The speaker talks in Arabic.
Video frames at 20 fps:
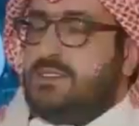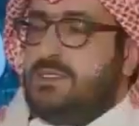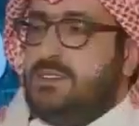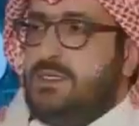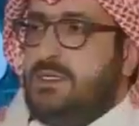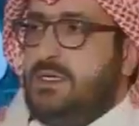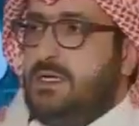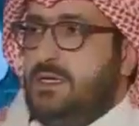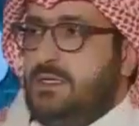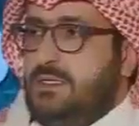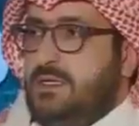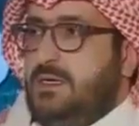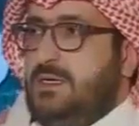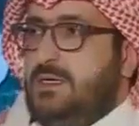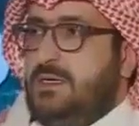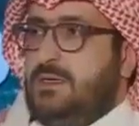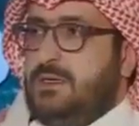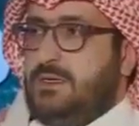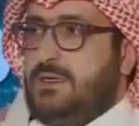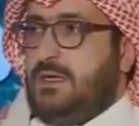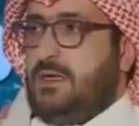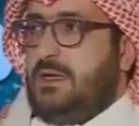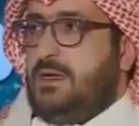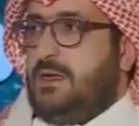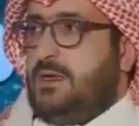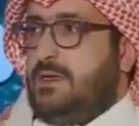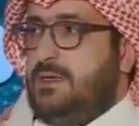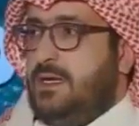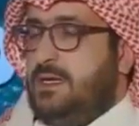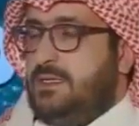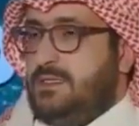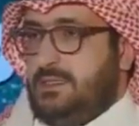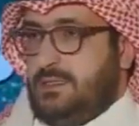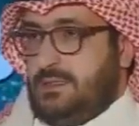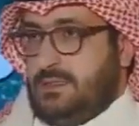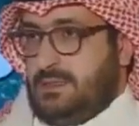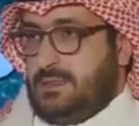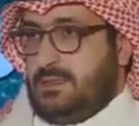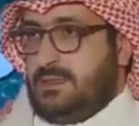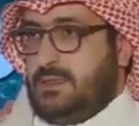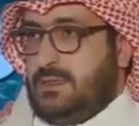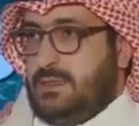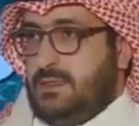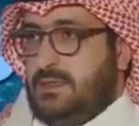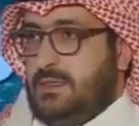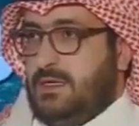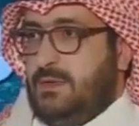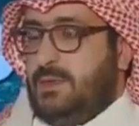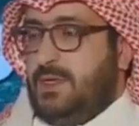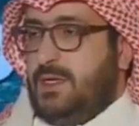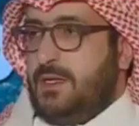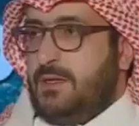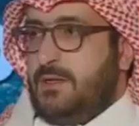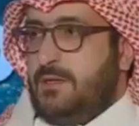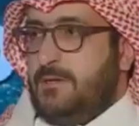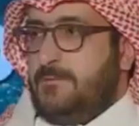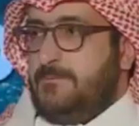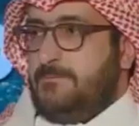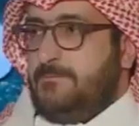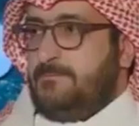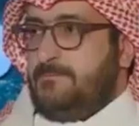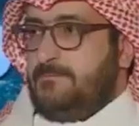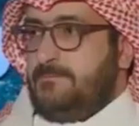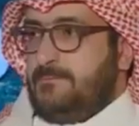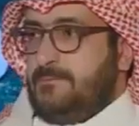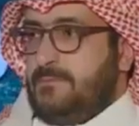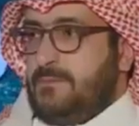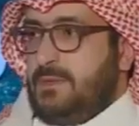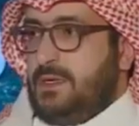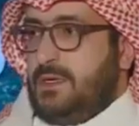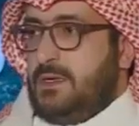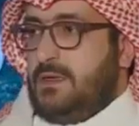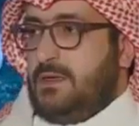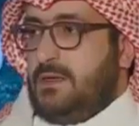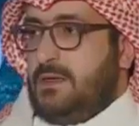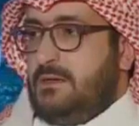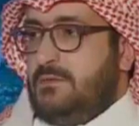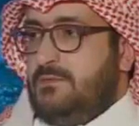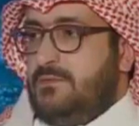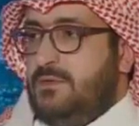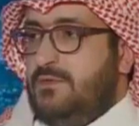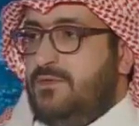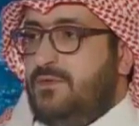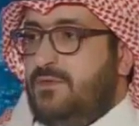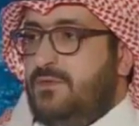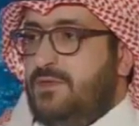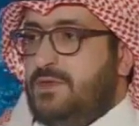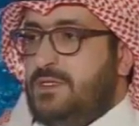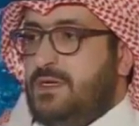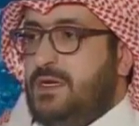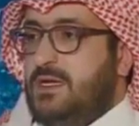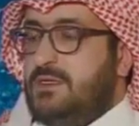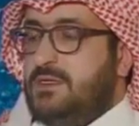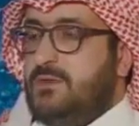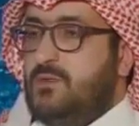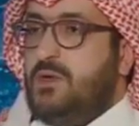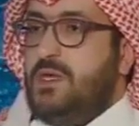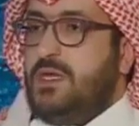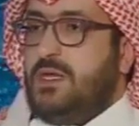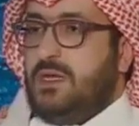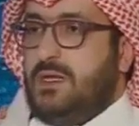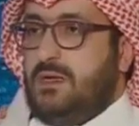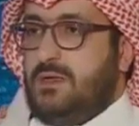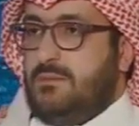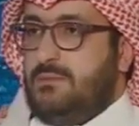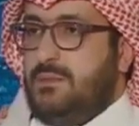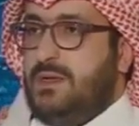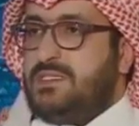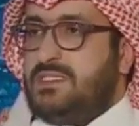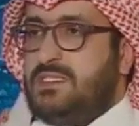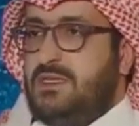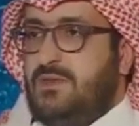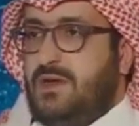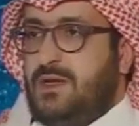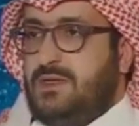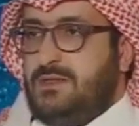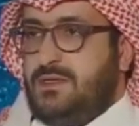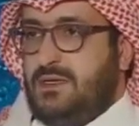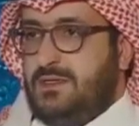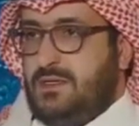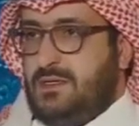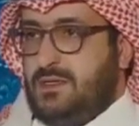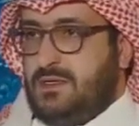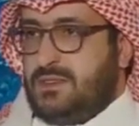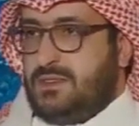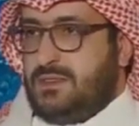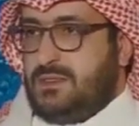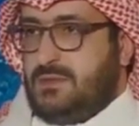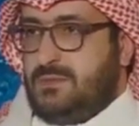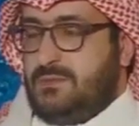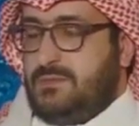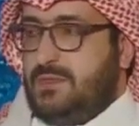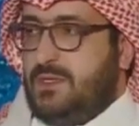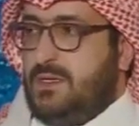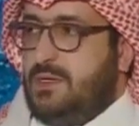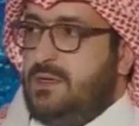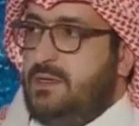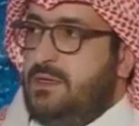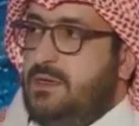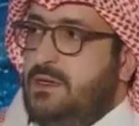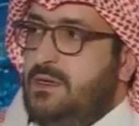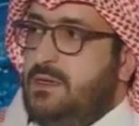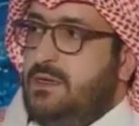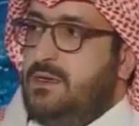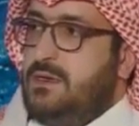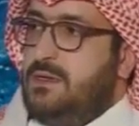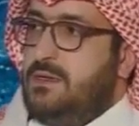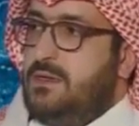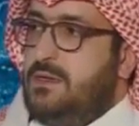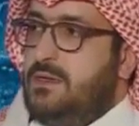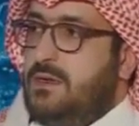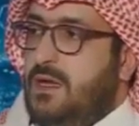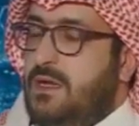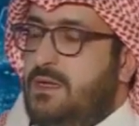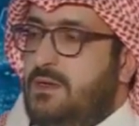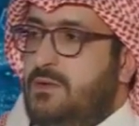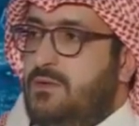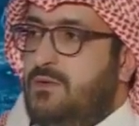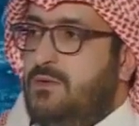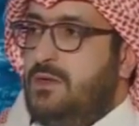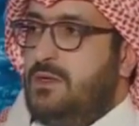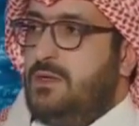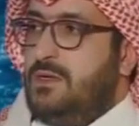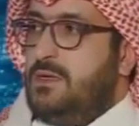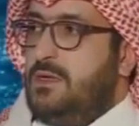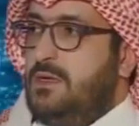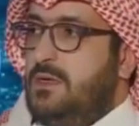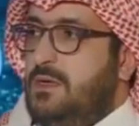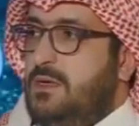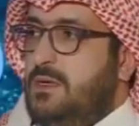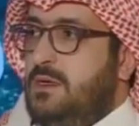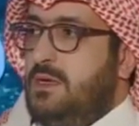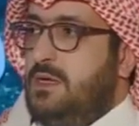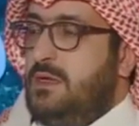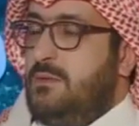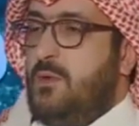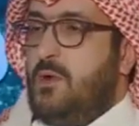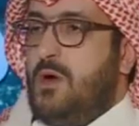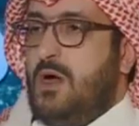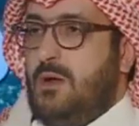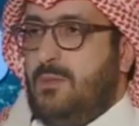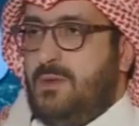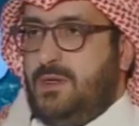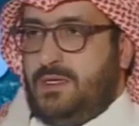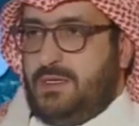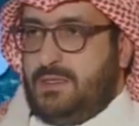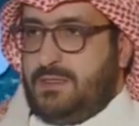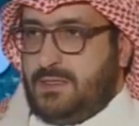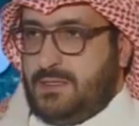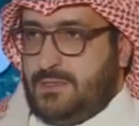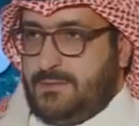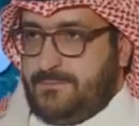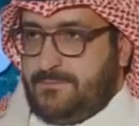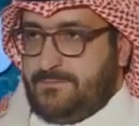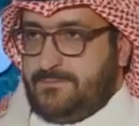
السنيه احنا كنادي آه، كبير آه، في فترات طويله ما استفاد نادي النصر من خلينا نقول المواهب اللي عنده.